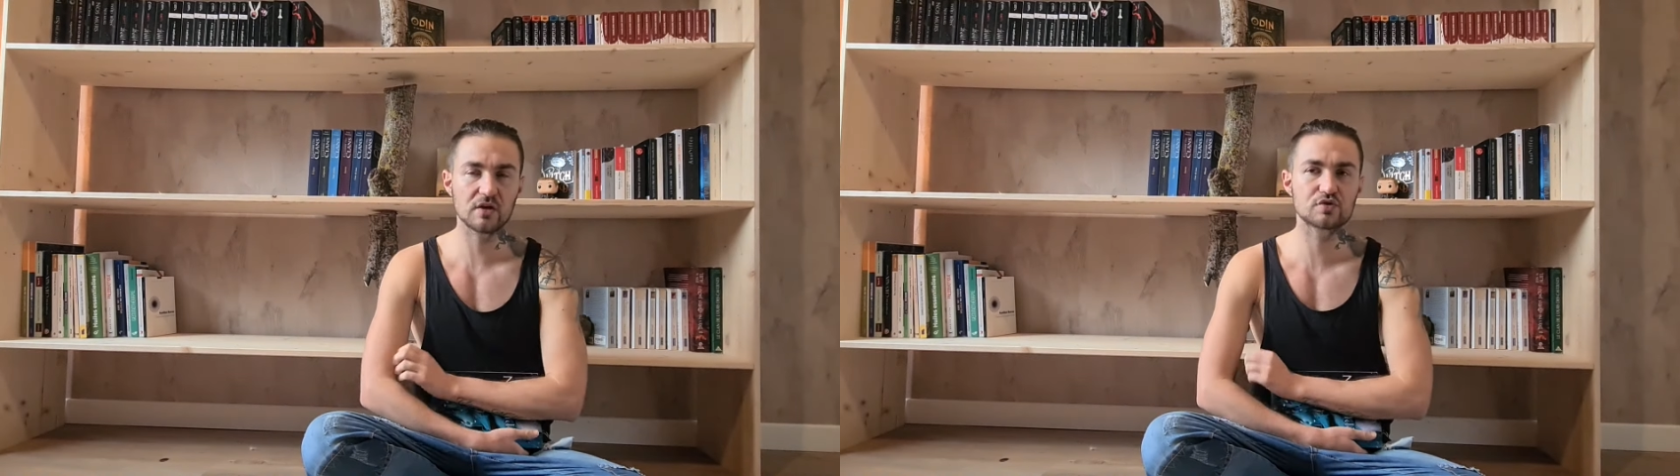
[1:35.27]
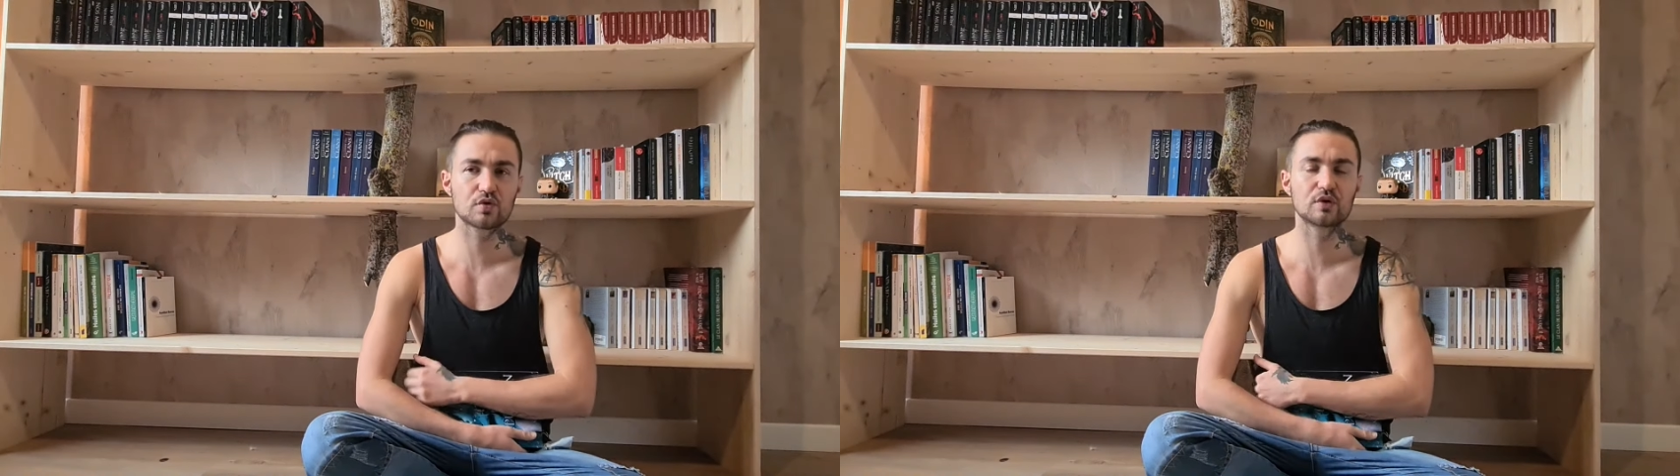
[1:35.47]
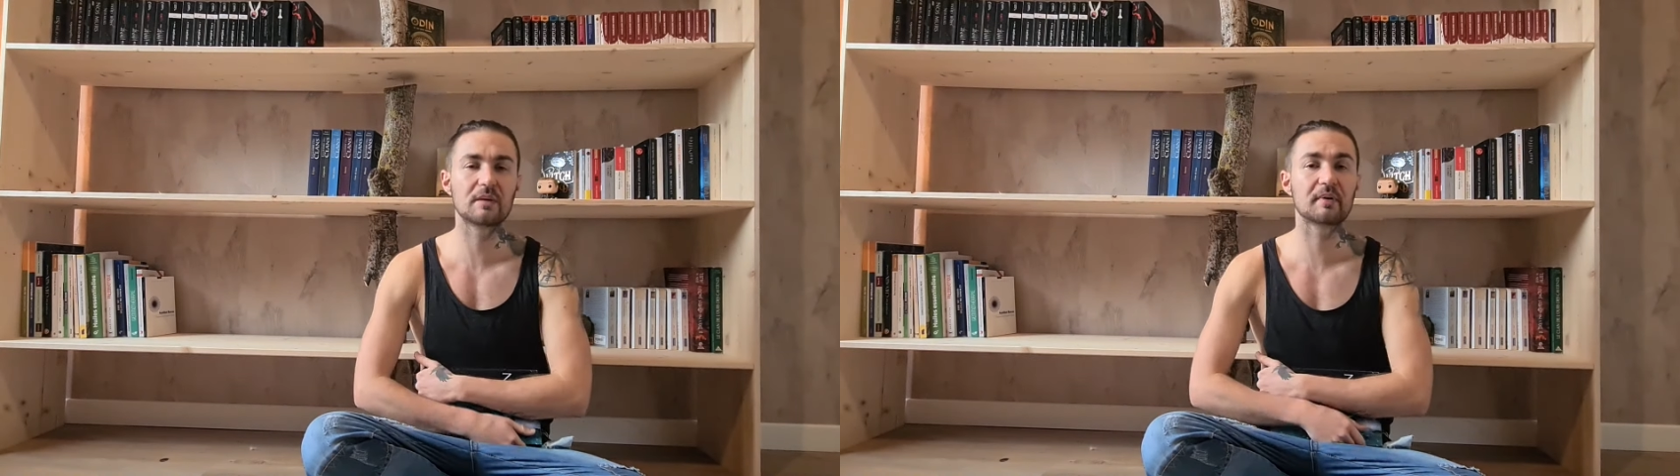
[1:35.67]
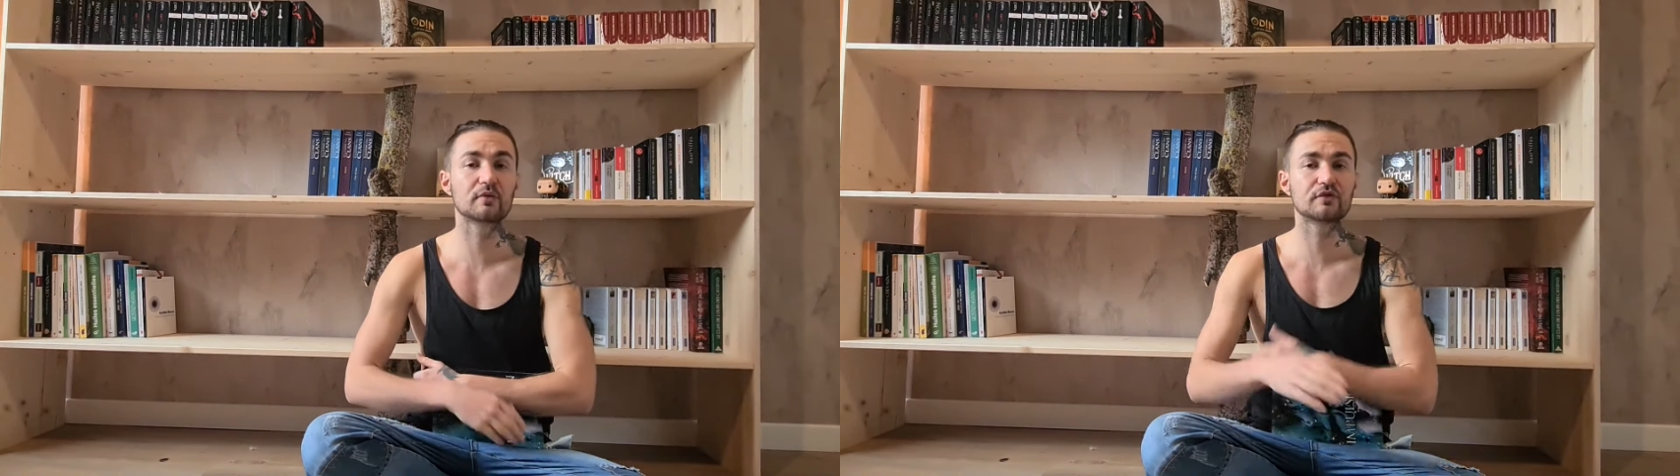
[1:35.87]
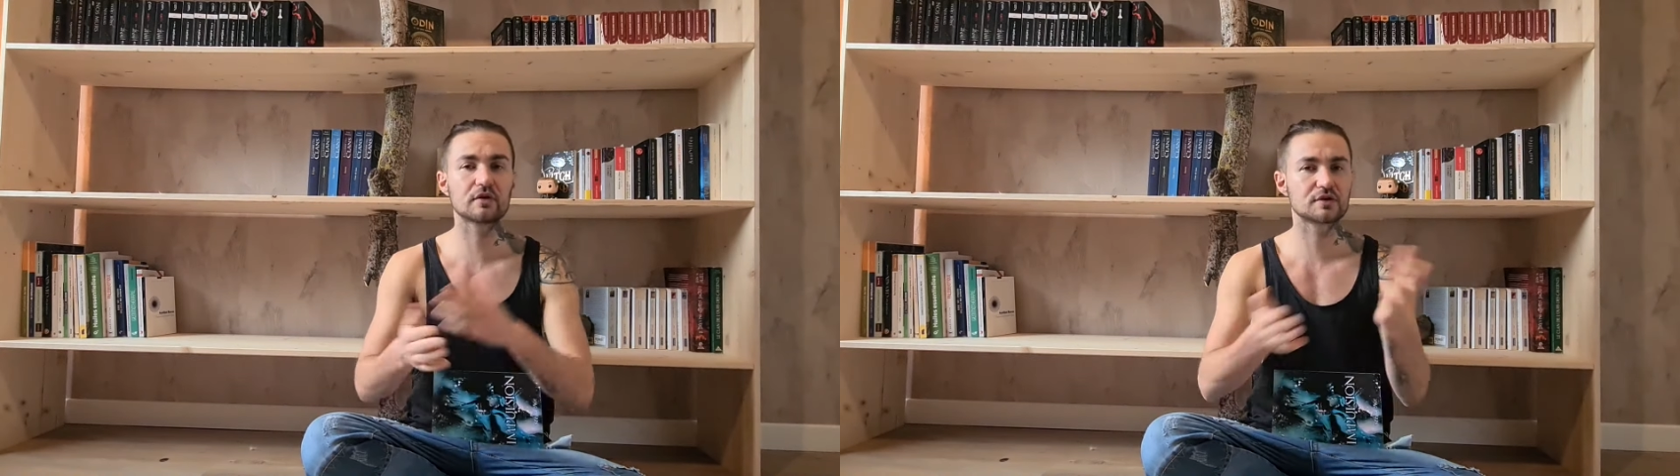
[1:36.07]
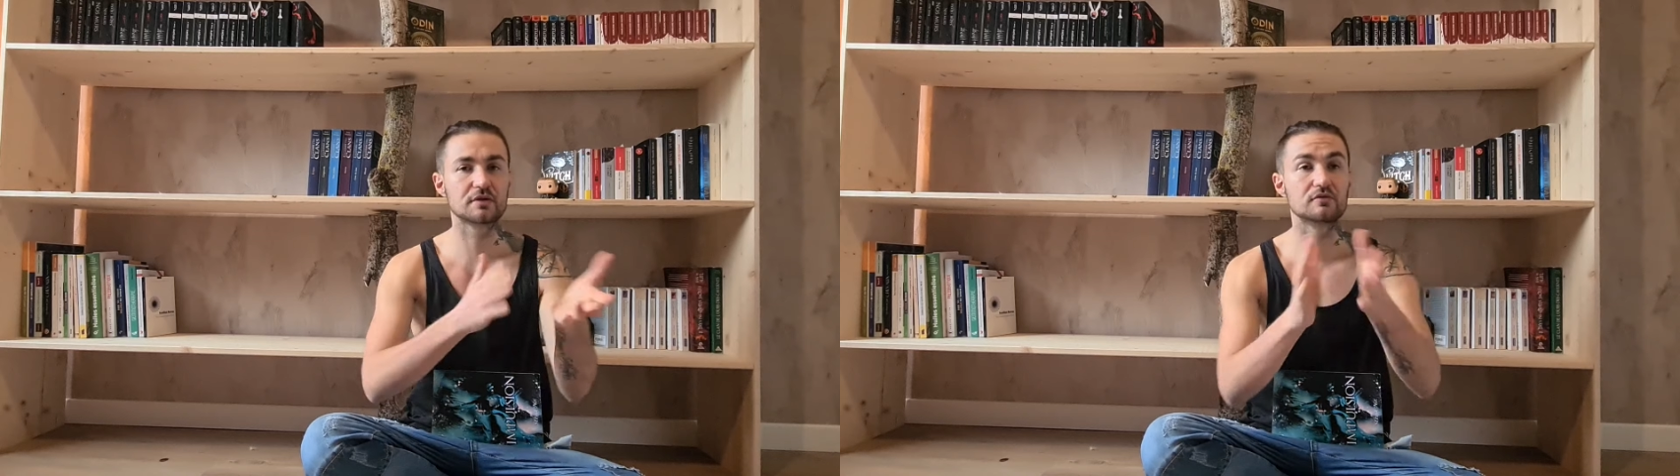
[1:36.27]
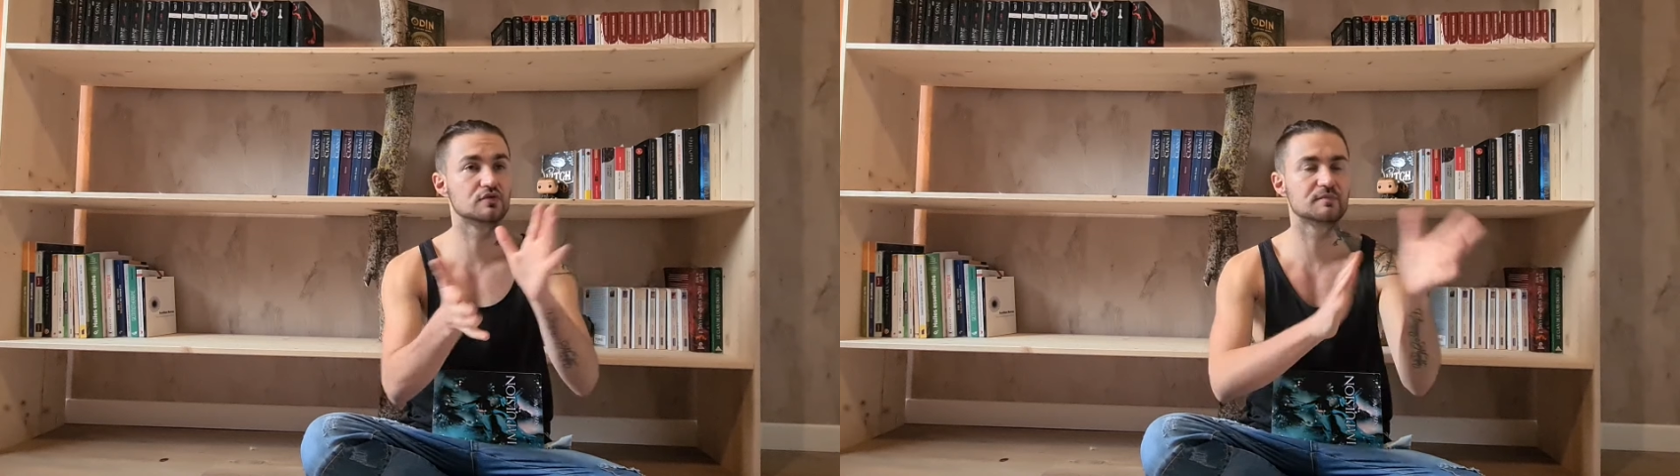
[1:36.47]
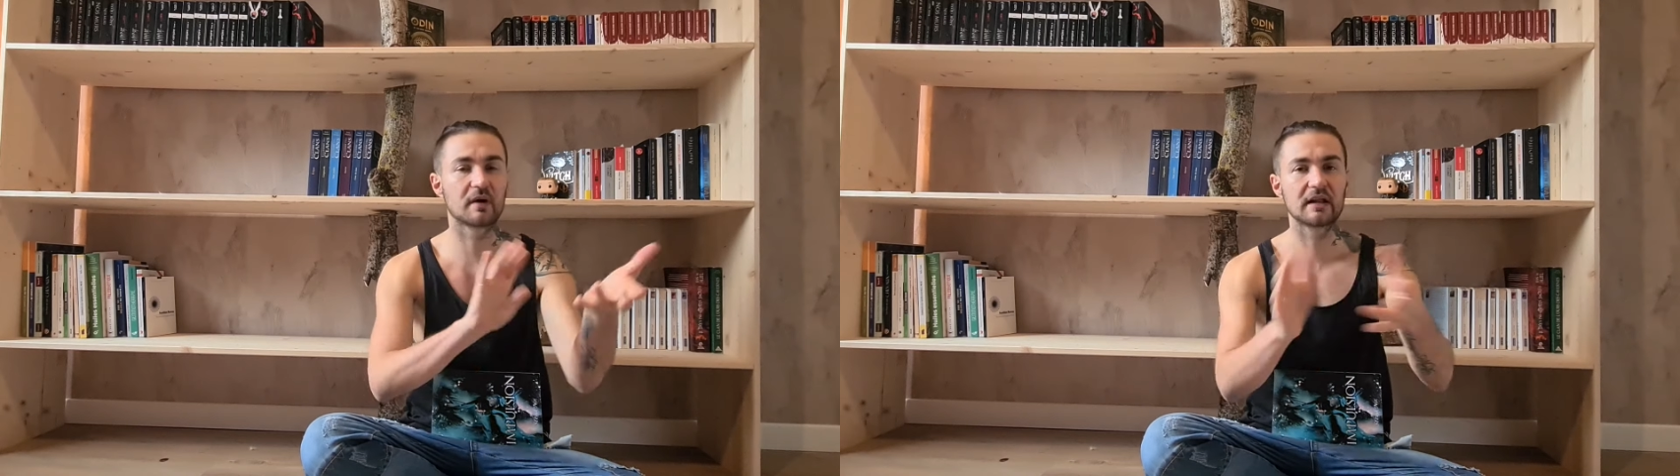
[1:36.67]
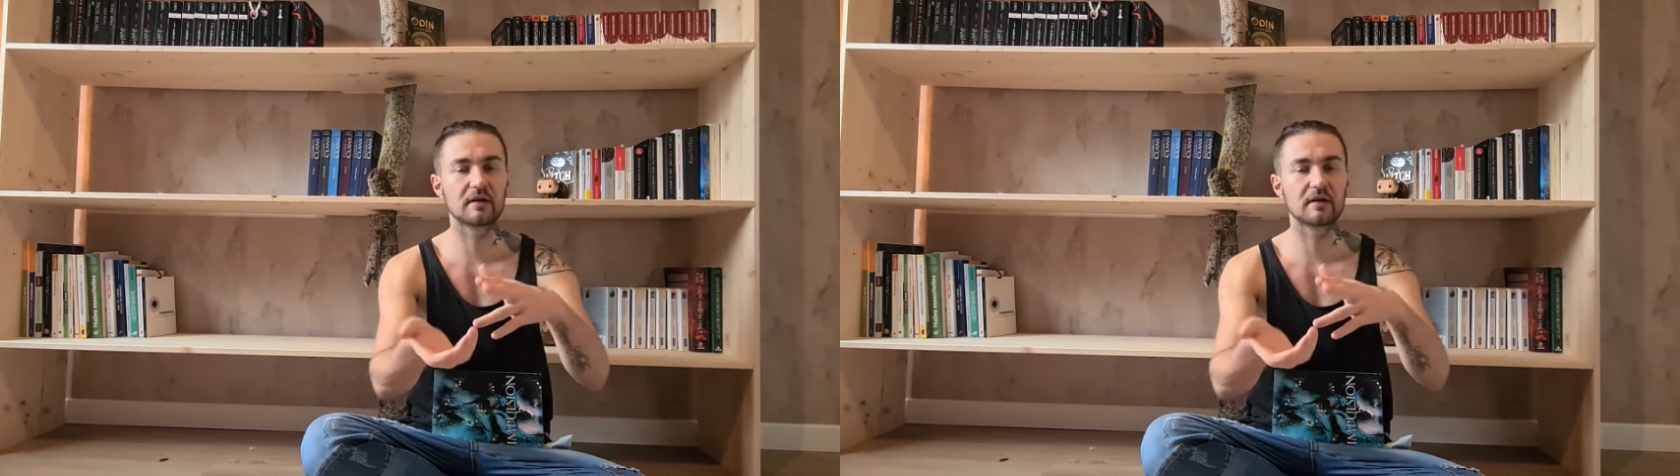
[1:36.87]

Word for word: je connais pas l'auteur, je vais juste parler